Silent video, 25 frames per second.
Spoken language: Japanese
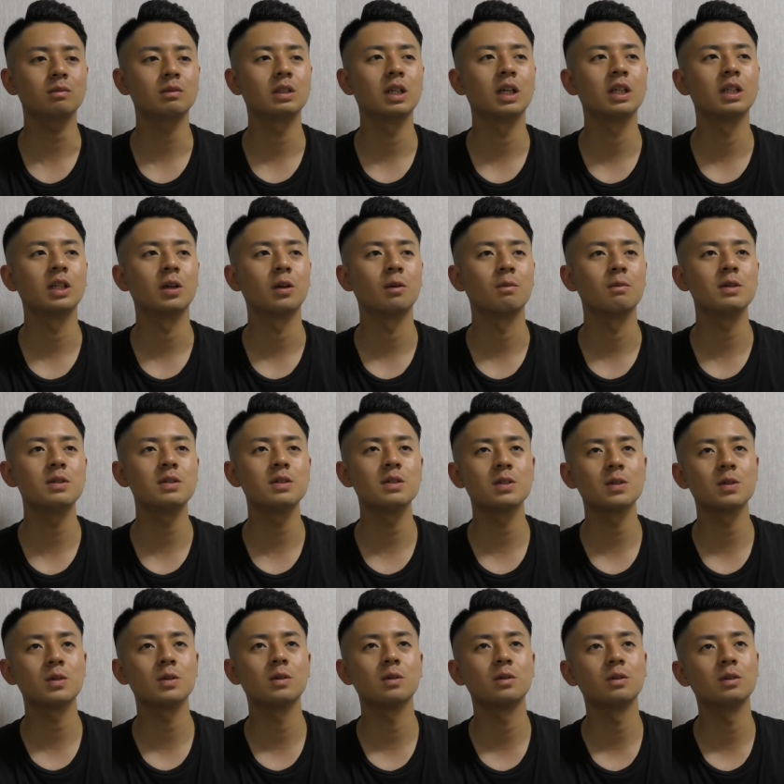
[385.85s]
なんだろう別に
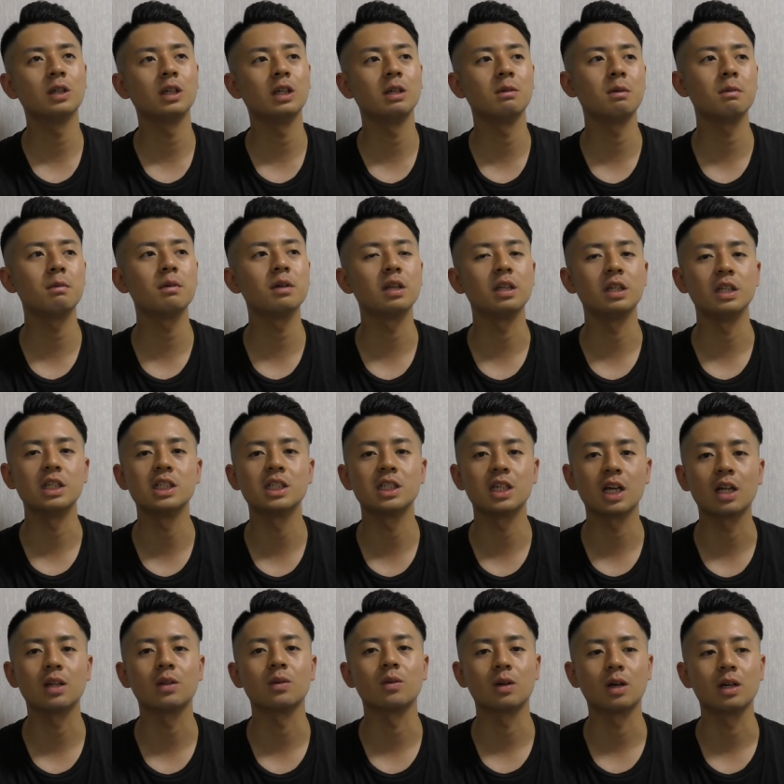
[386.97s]
その今まで2時
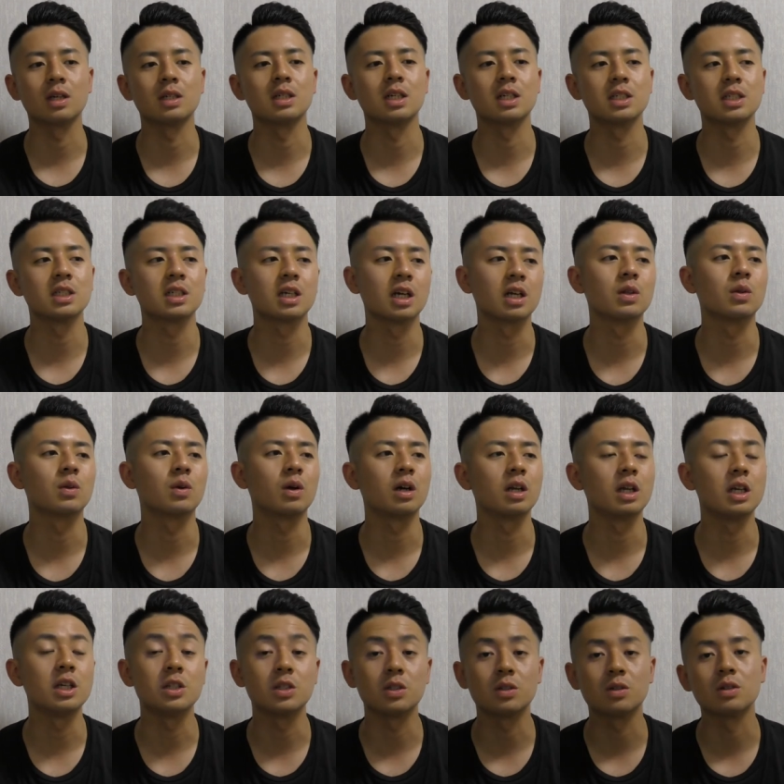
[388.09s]
間とか3時間とか
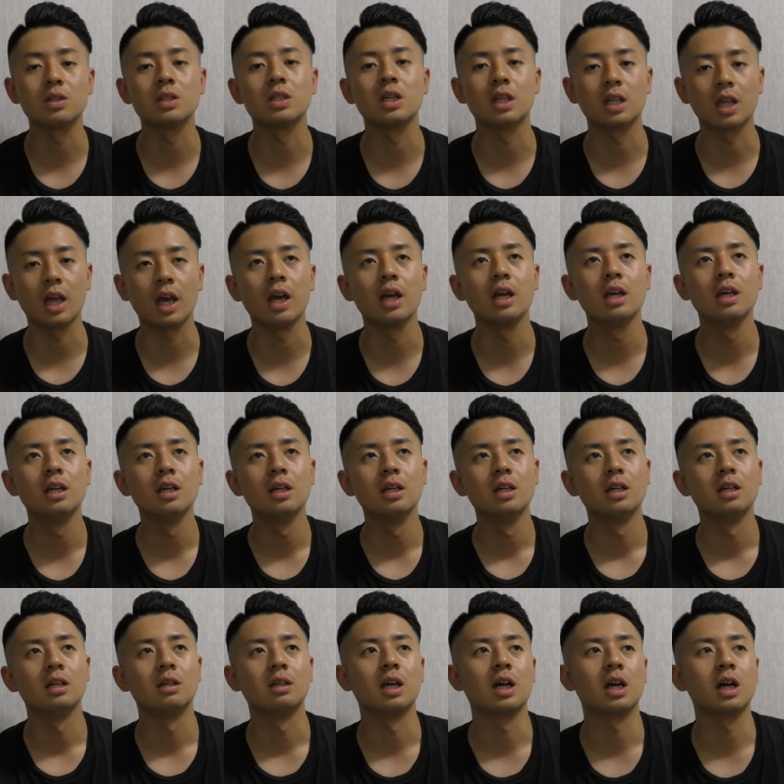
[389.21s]
練習してて
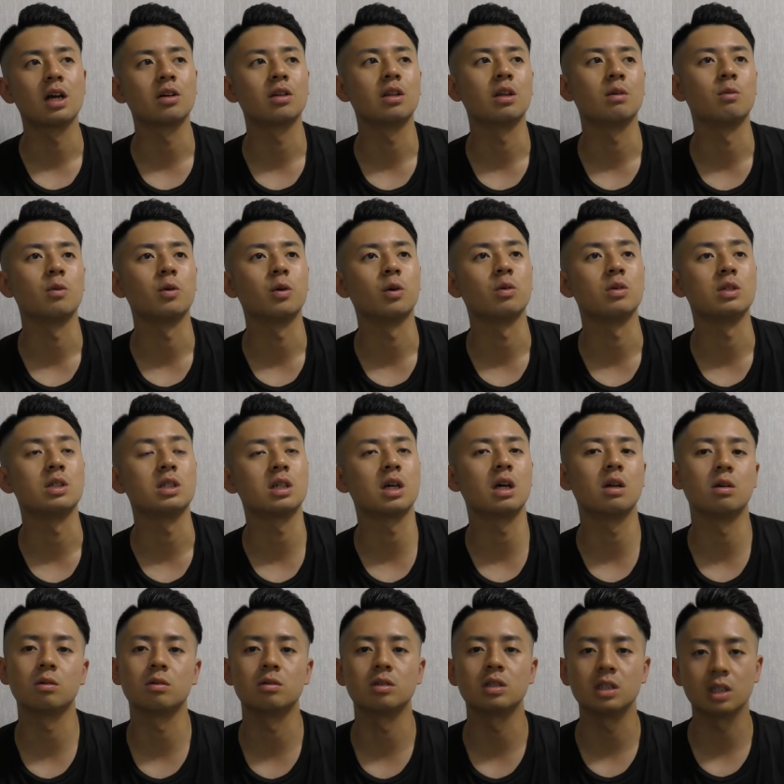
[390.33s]
長くても4時
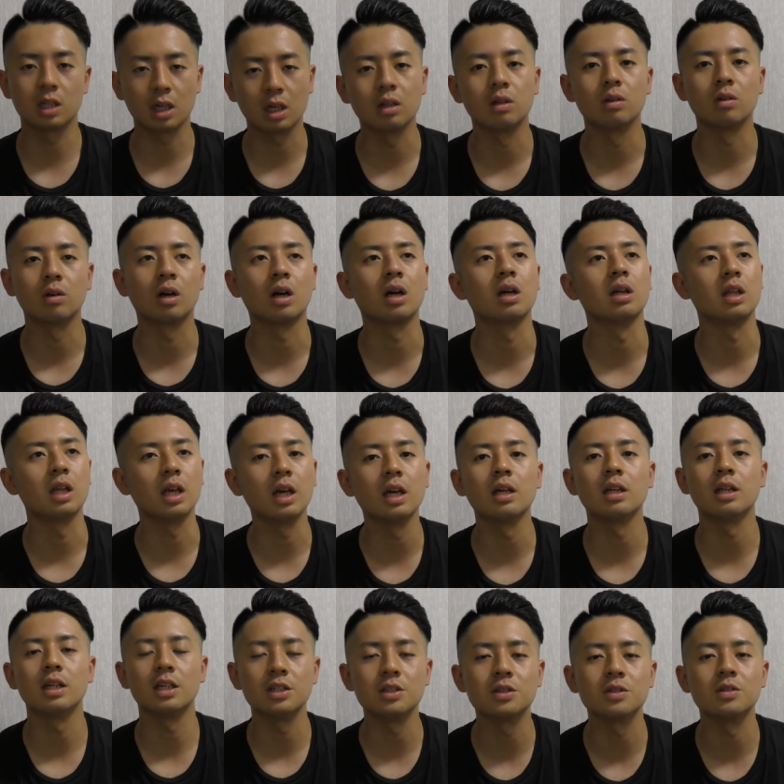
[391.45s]
間6時間とかね
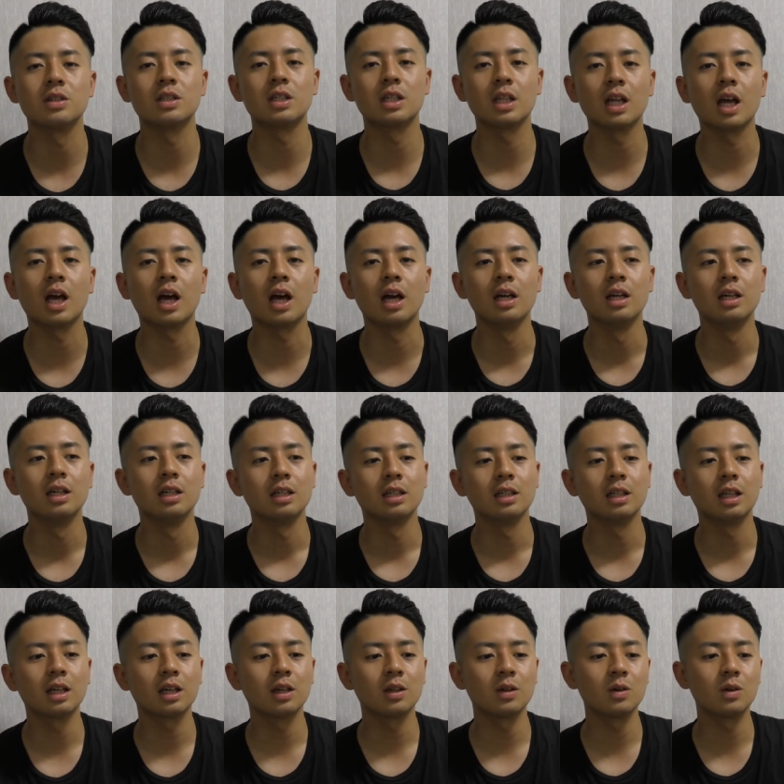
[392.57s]
練習してた
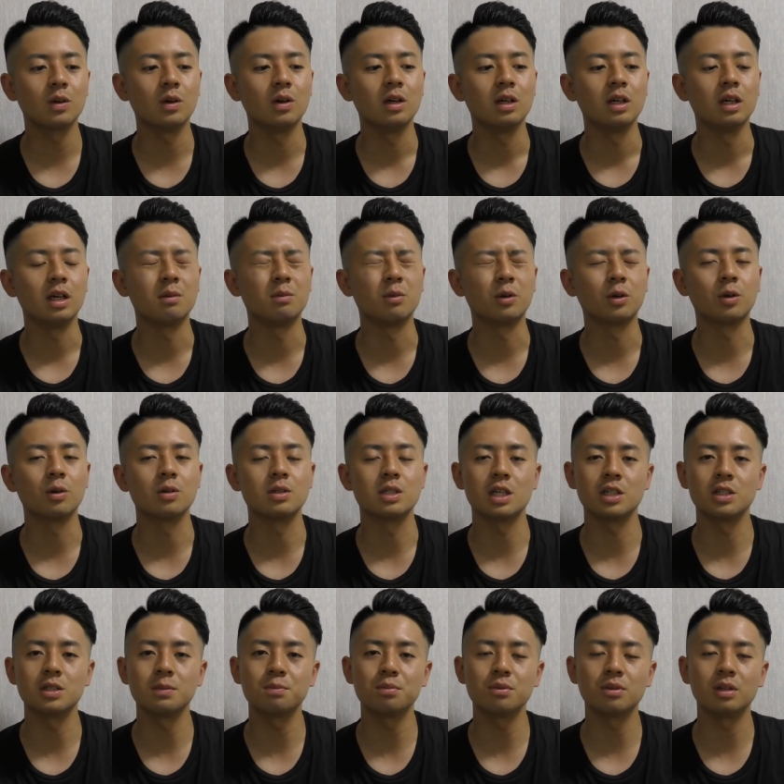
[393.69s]
だけどいやもう今日
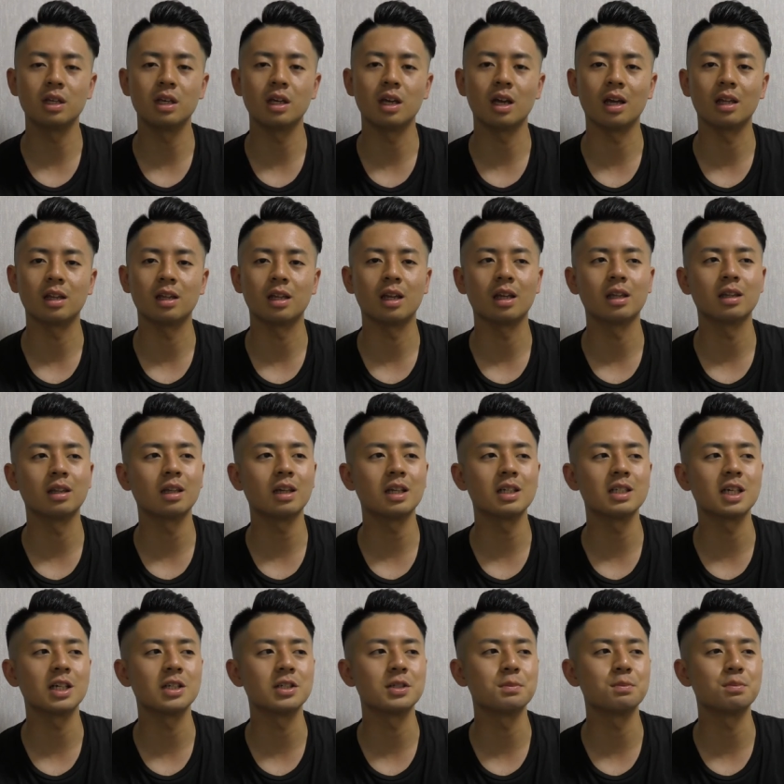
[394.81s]
30分でいいやってなったら
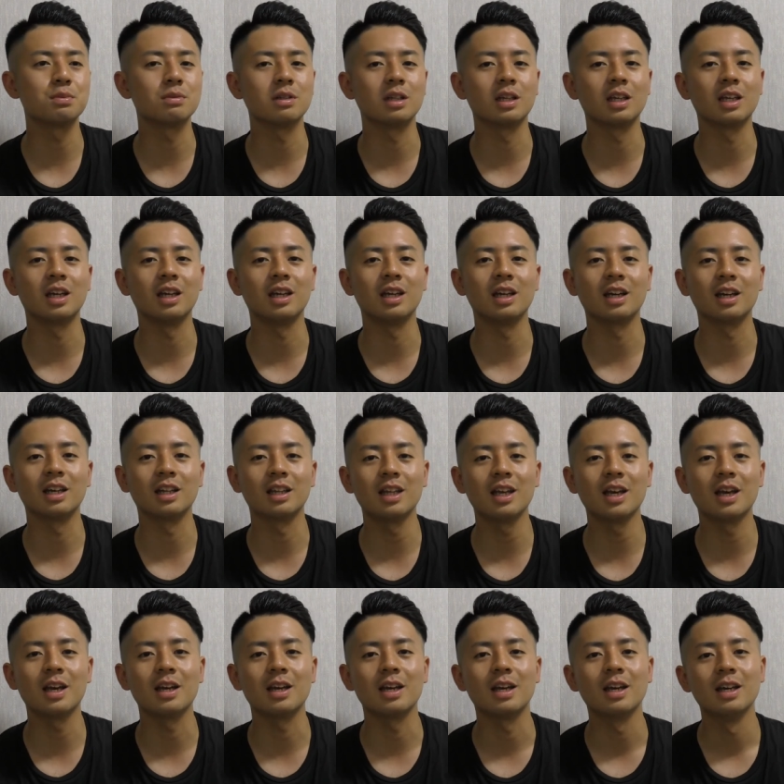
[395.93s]
30分で切り上げ
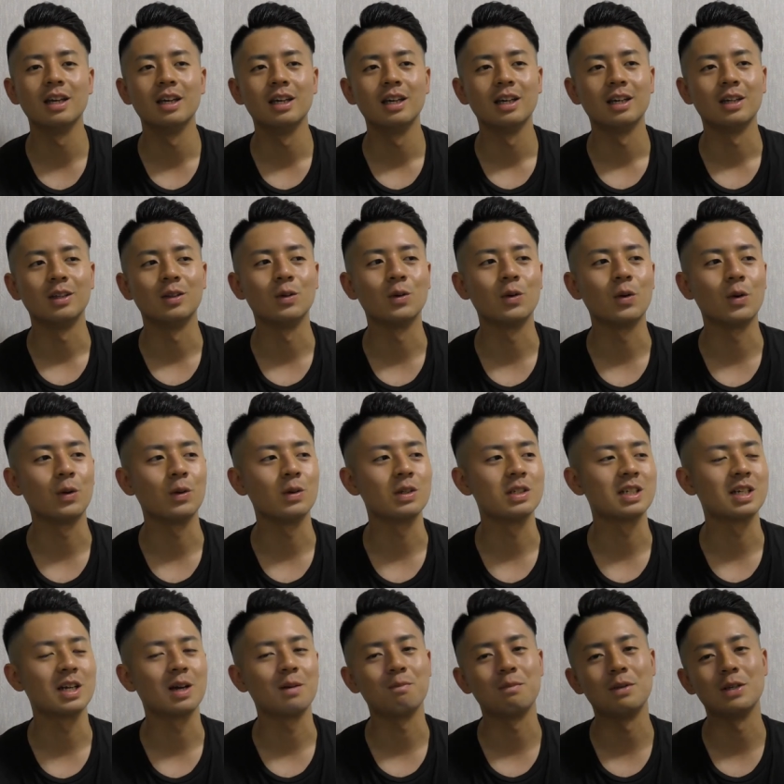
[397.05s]
て残りの
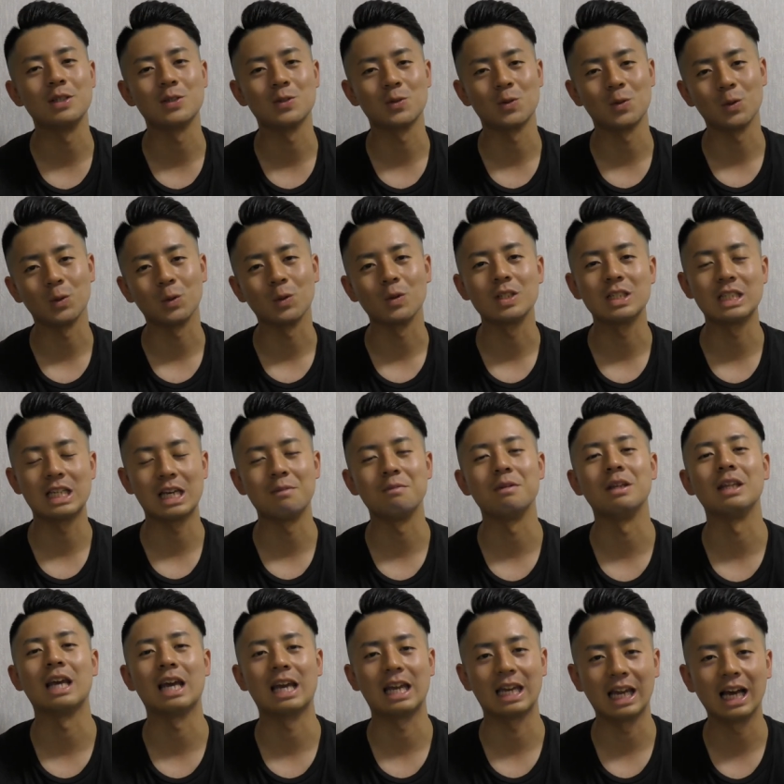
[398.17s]
時間別のことしてみ
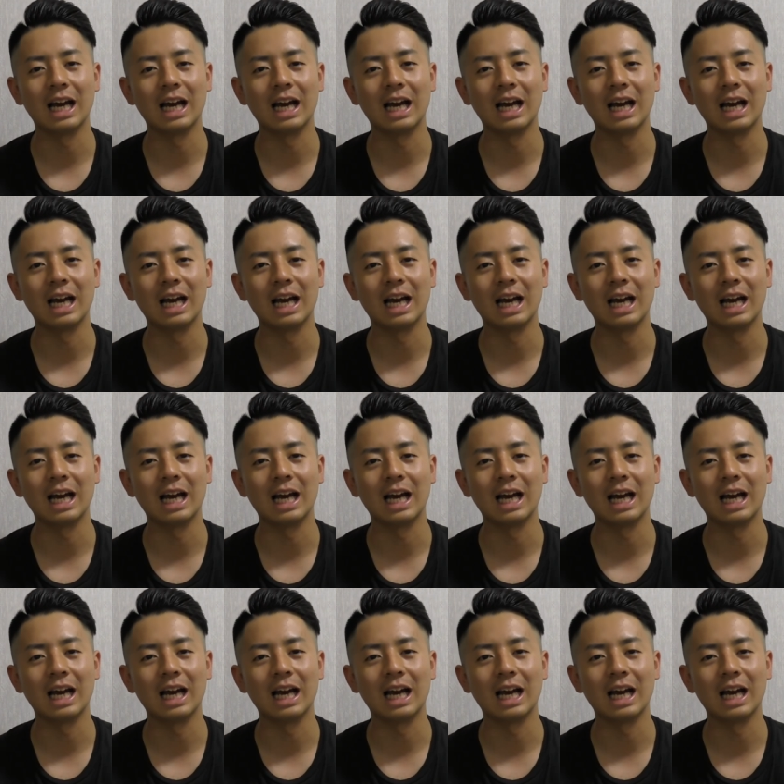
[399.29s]
たい